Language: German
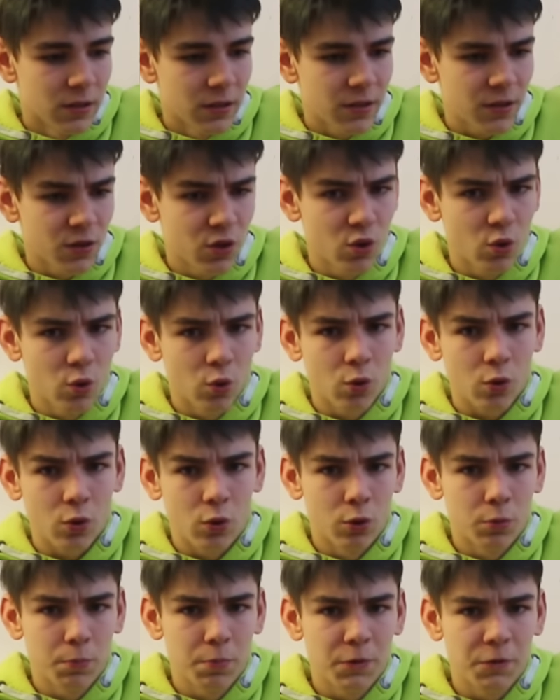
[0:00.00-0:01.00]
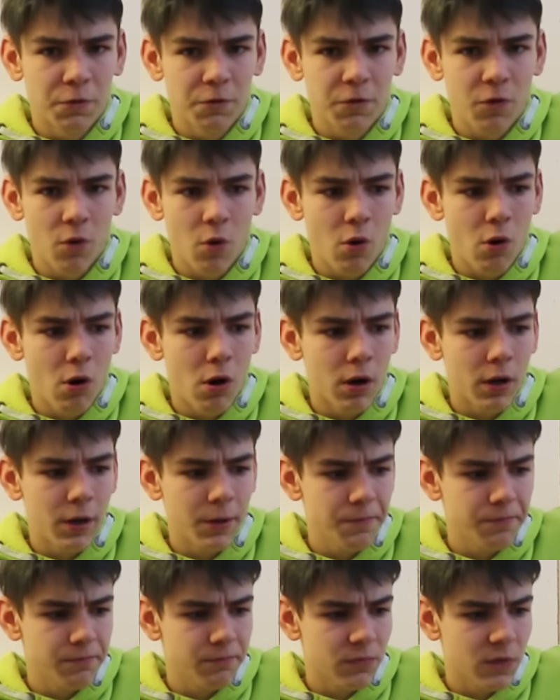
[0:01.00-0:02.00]
So, und
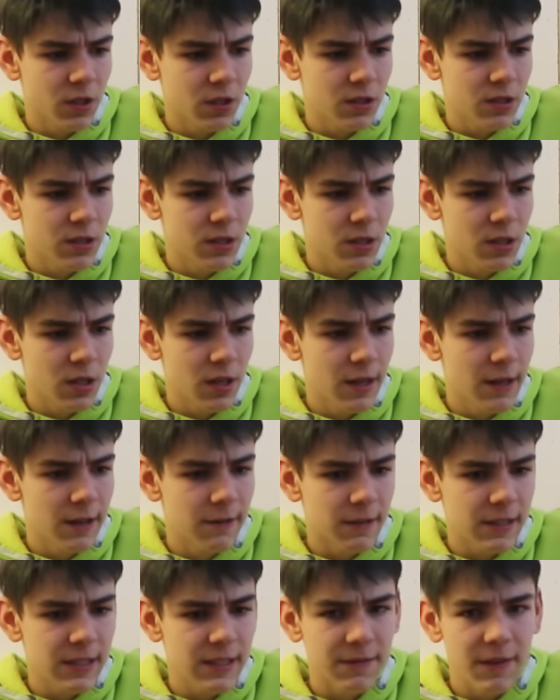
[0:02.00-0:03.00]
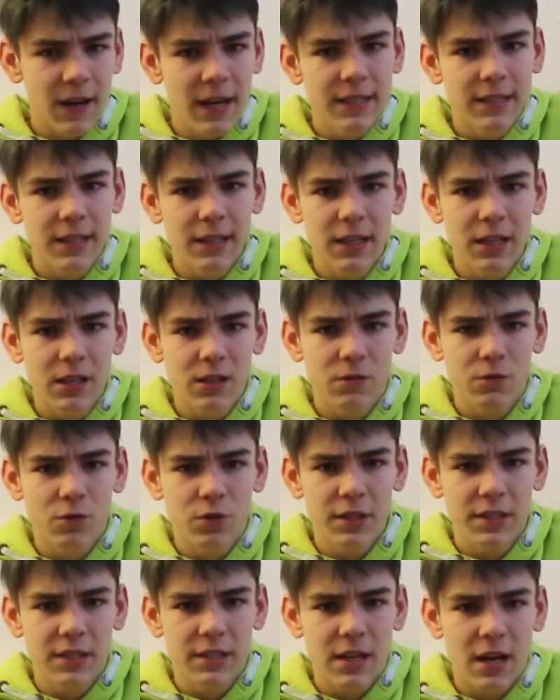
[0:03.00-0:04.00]
bevor jetzt hier irgendwas weitergeht,
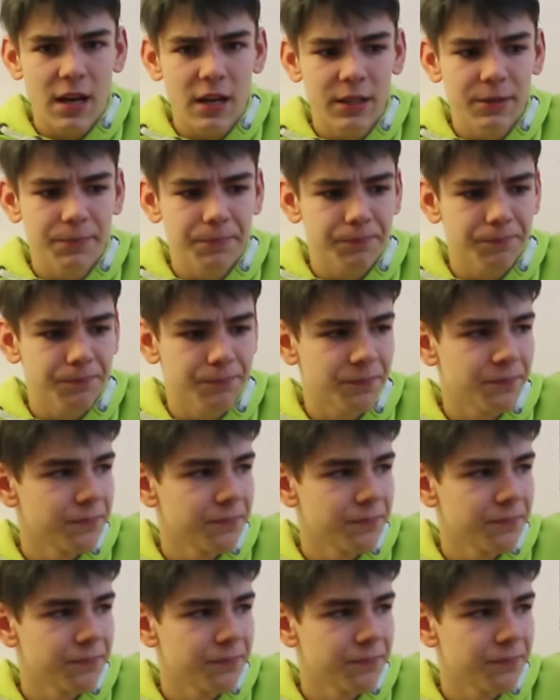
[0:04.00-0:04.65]
würde ich sagen,